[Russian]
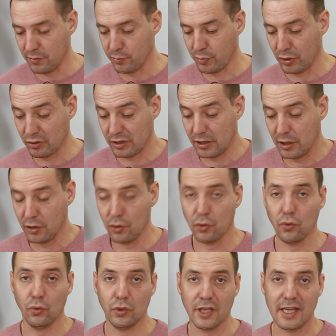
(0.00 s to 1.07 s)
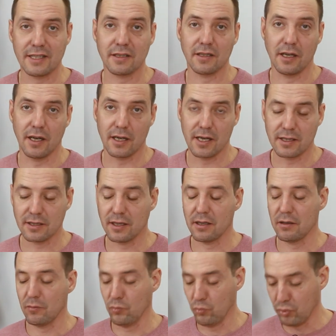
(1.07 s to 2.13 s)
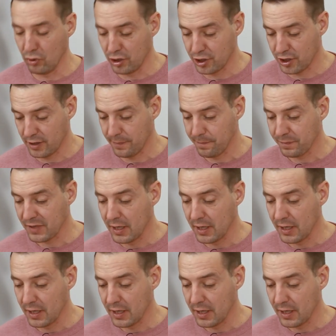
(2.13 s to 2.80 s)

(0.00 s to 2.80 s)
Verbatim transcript: Просто ее у нас гораздо больше.